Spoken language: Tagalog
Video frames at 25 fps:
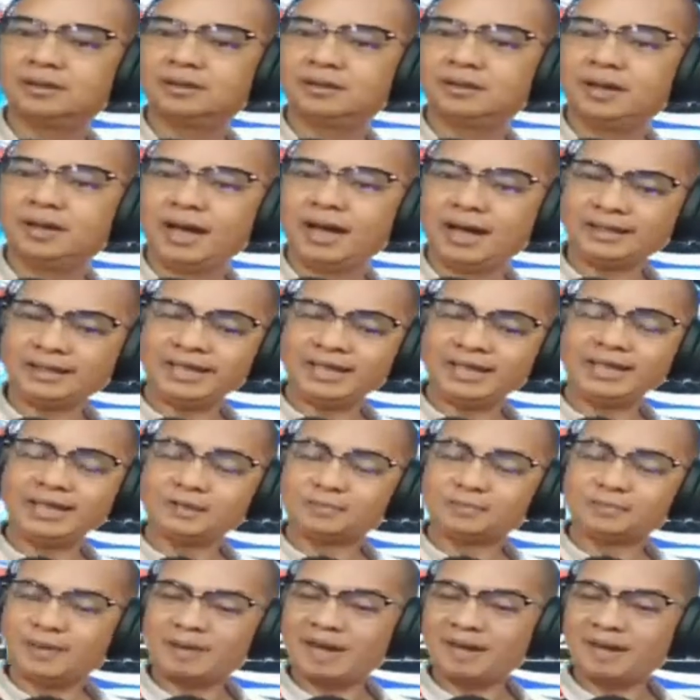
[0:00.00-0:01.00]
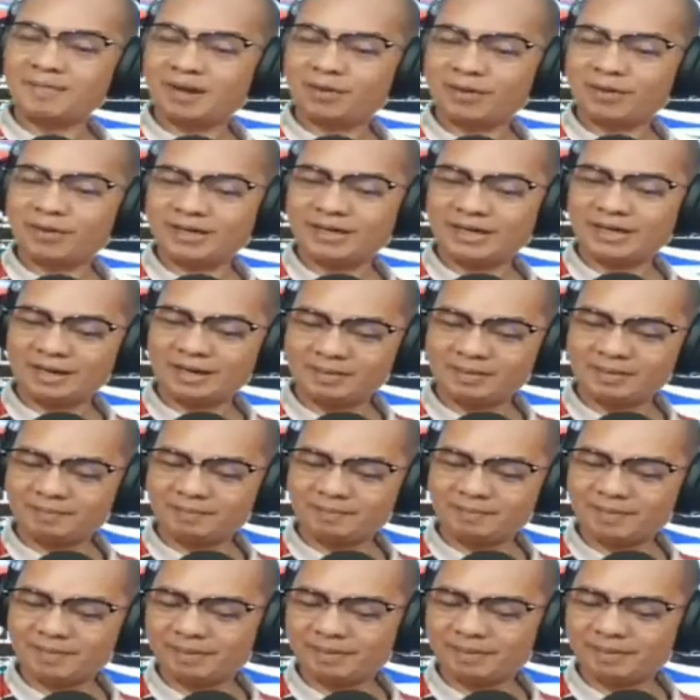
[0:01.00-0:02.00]
at least bala makuha nila
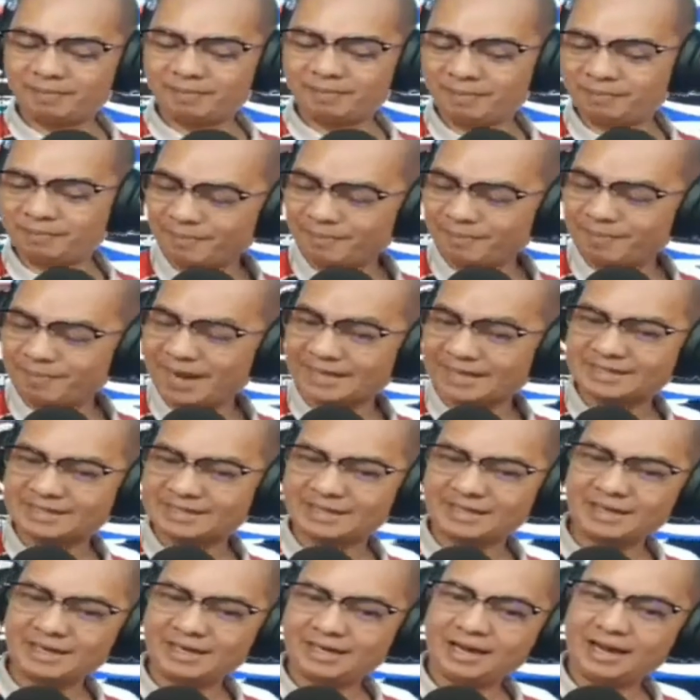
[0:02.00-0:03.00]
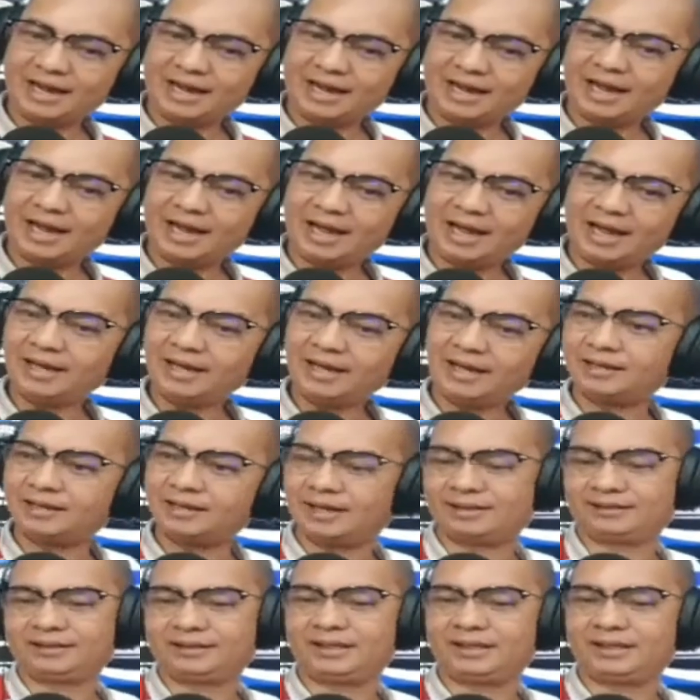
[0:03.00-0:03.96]
mab- mab- mabalansin nila nga ay ah te